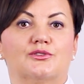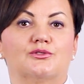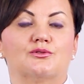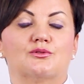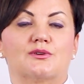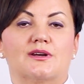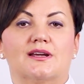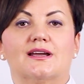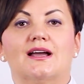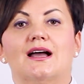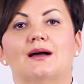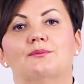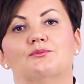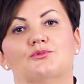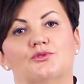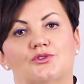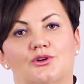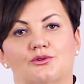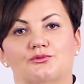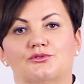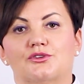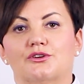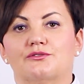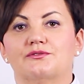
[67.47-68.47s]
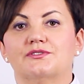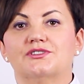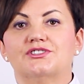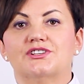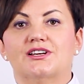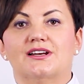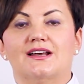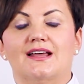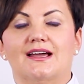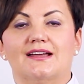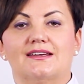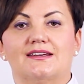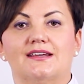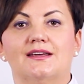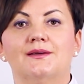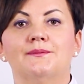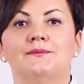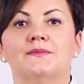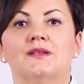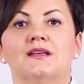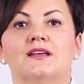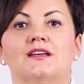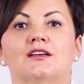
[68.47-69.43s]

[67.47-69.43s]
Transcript: które hamują to wydzielanie.